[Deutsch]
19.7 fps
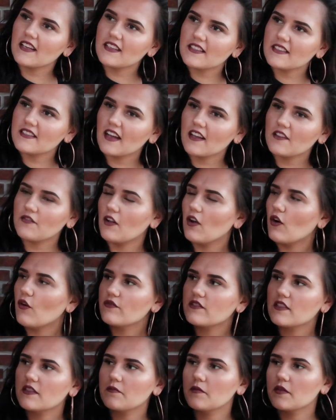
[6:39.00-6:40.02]
gar nicht gedacht, weil
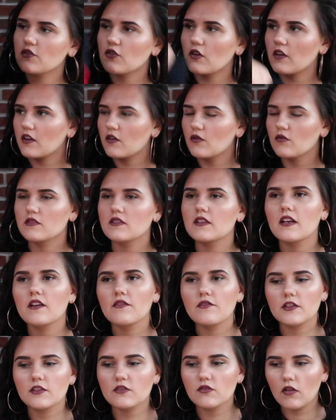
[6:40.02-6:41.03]
oft sind mir Jogginghosen
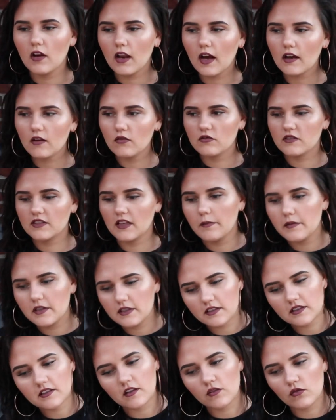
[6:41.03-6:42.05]
irgendwie zu lang und
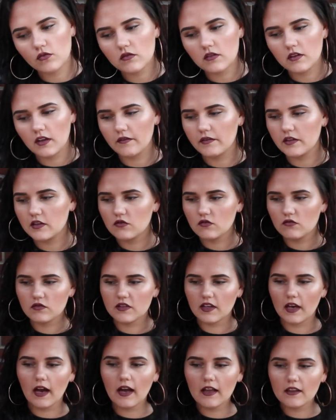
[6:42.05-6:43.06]
sammeln sich dann unten irgendwie zu
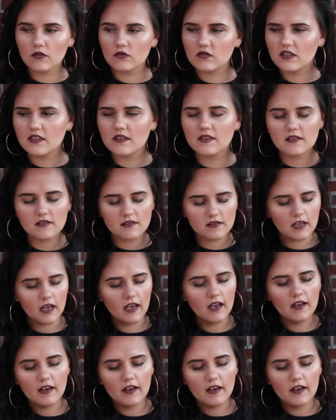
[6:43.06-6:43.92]
sehr an und sitzen